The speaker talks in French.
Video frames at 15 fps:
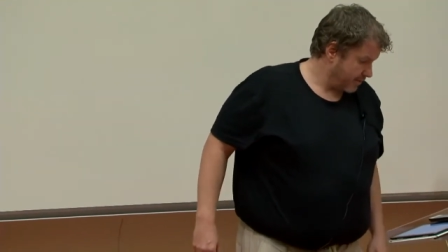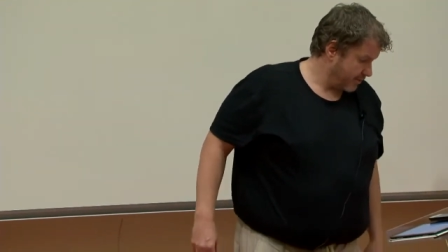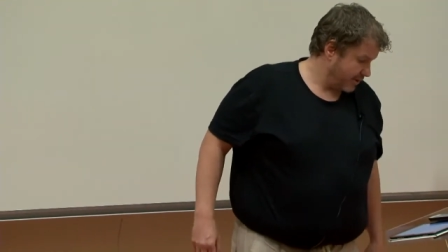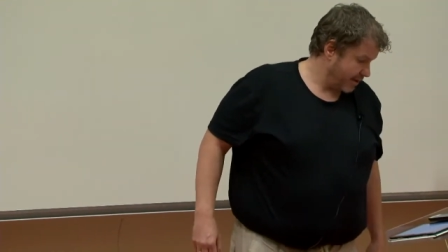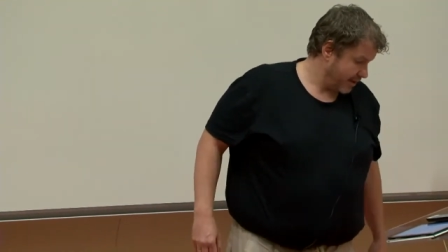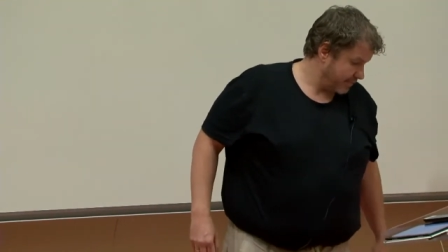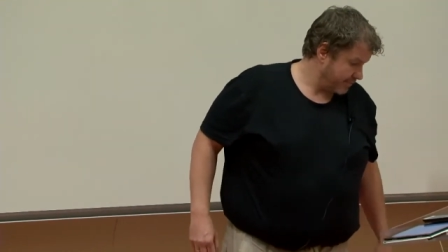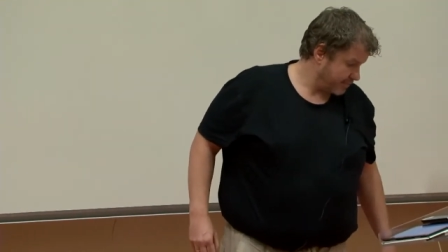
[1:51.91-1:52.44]

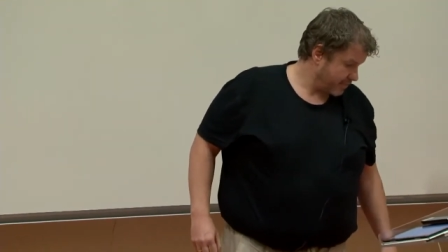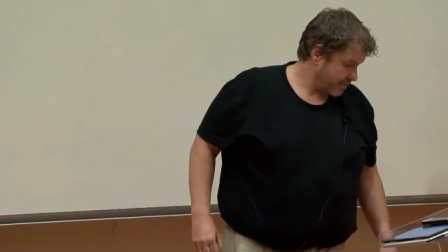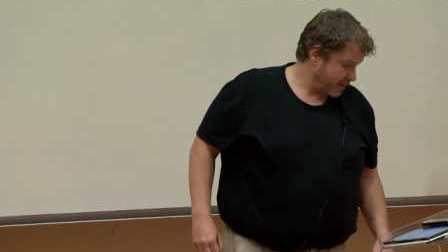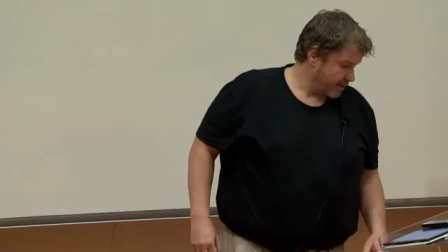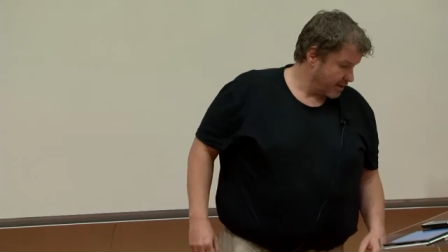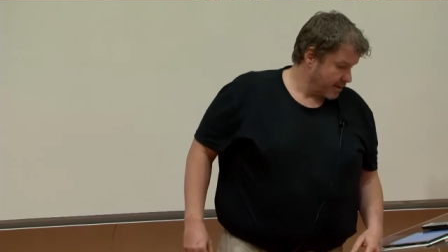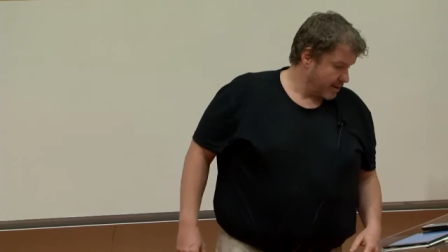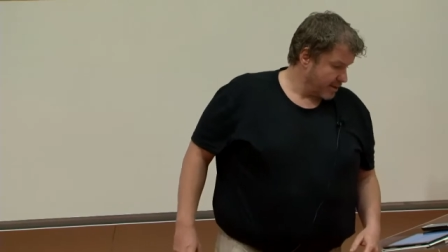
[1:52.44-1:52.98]
Voilà.
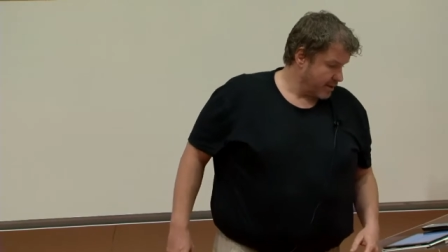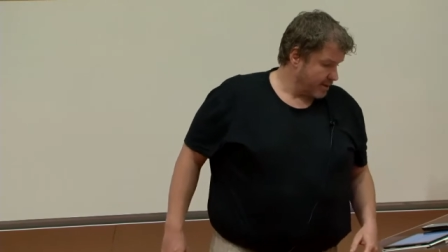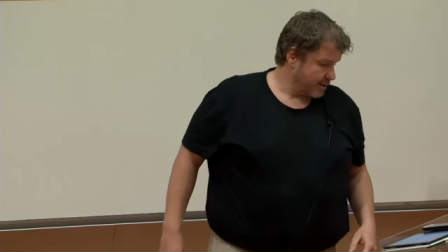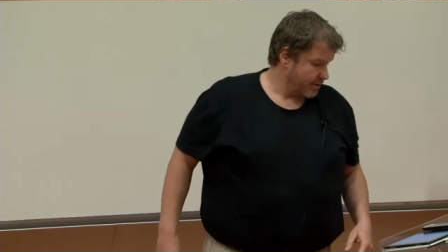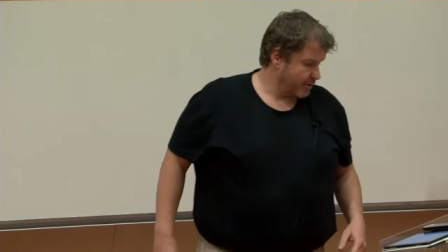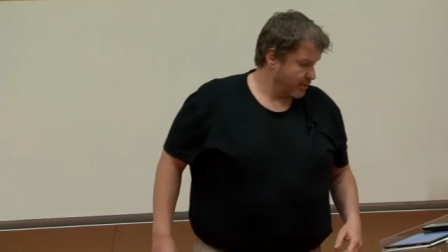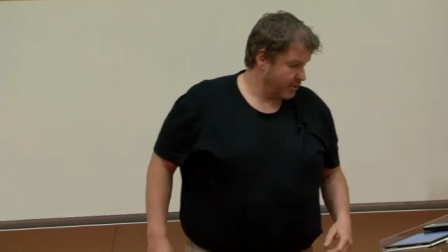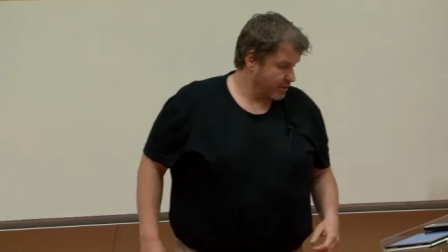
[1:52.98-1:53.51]

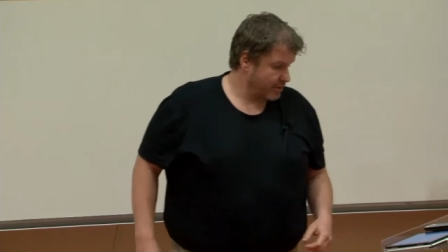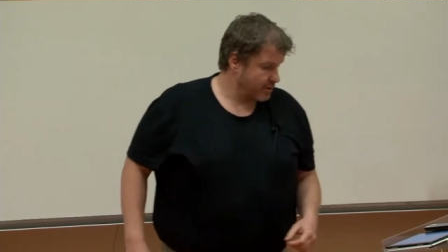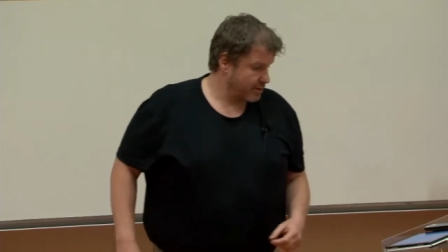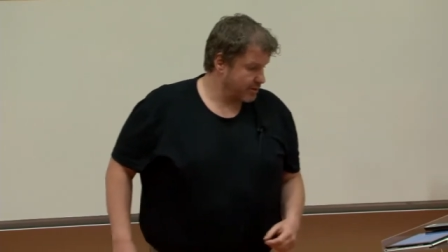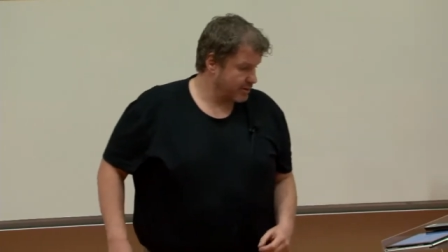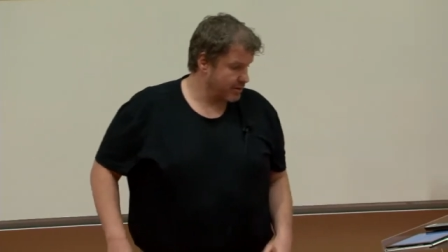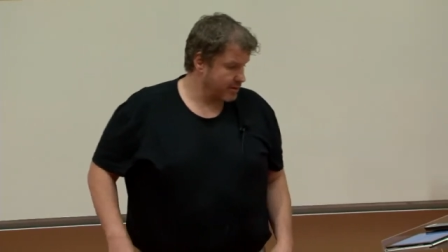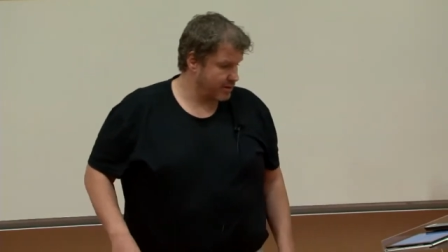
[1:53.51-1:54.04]
Donc,
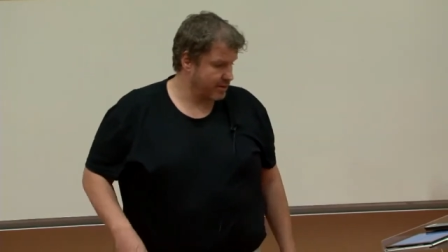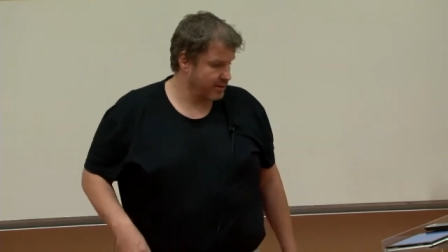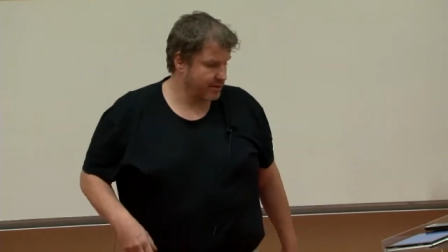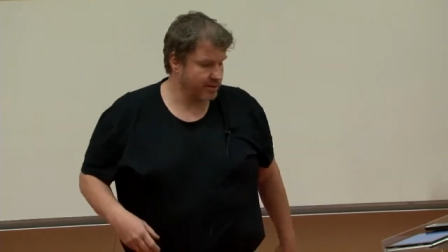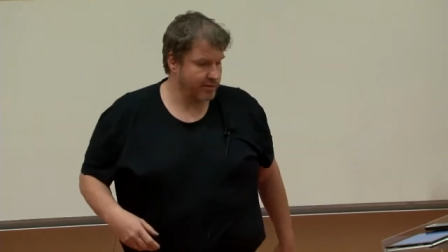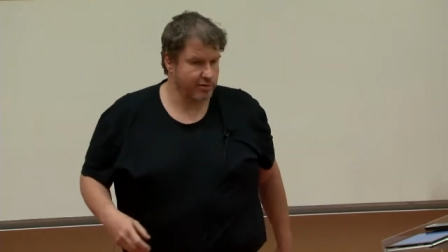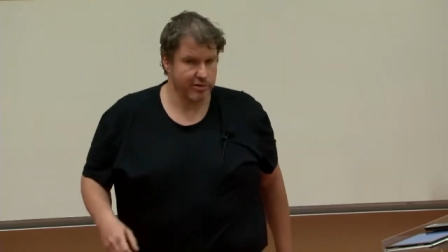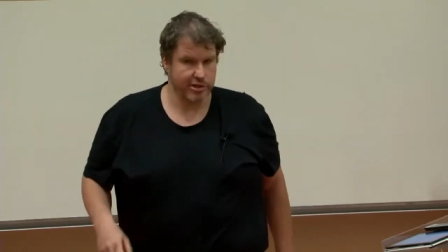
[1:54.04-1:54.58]

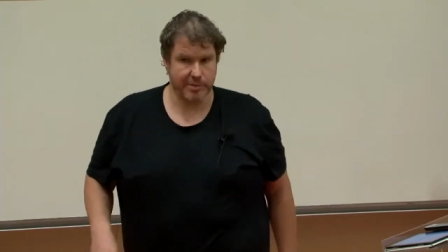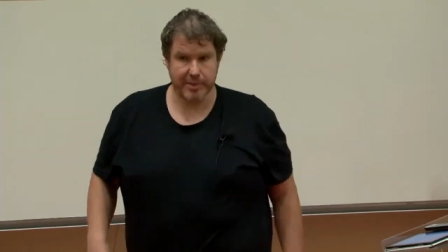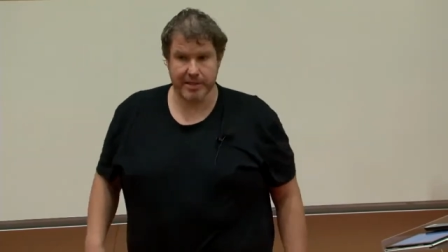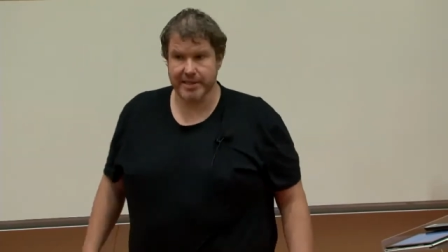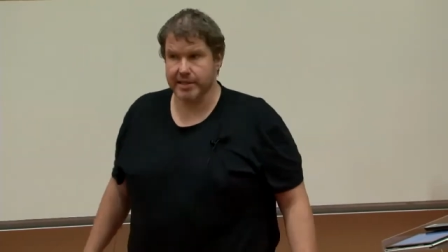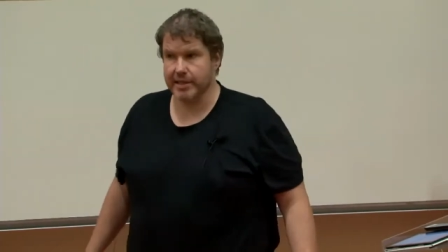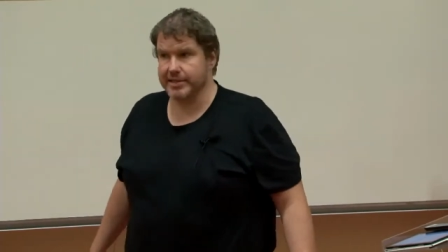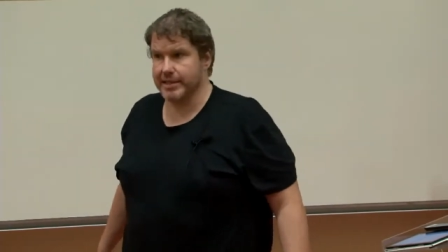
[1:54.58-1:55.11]
j'ai pris certains